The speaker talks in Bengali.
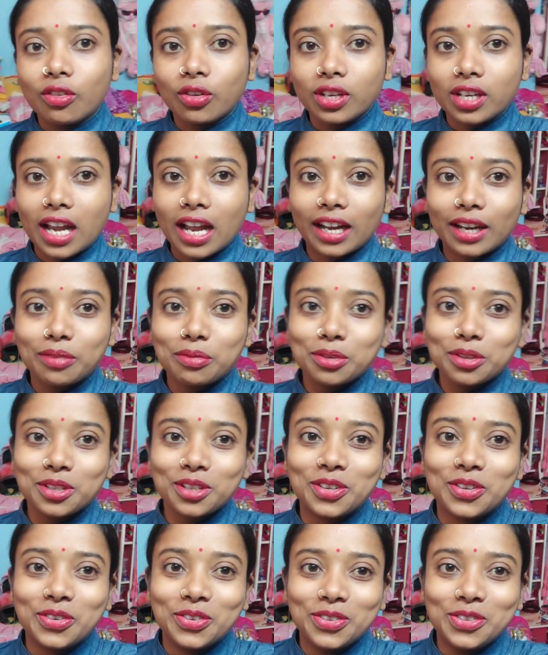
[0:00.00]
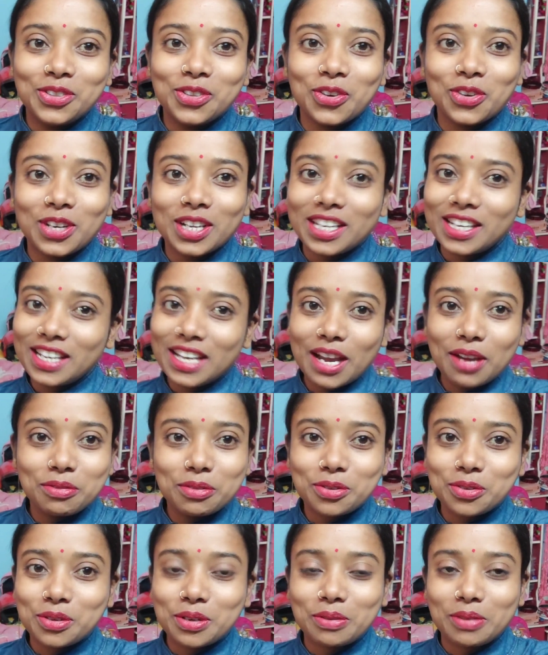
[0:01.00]
ওই নাকের মধ্যে দড়ি নিয়ে
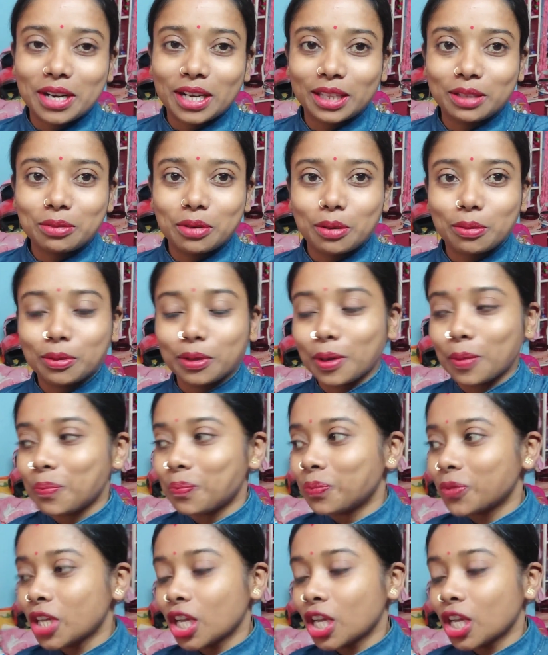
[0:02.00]
আমি ঘুরে বেড়াতে পারবো না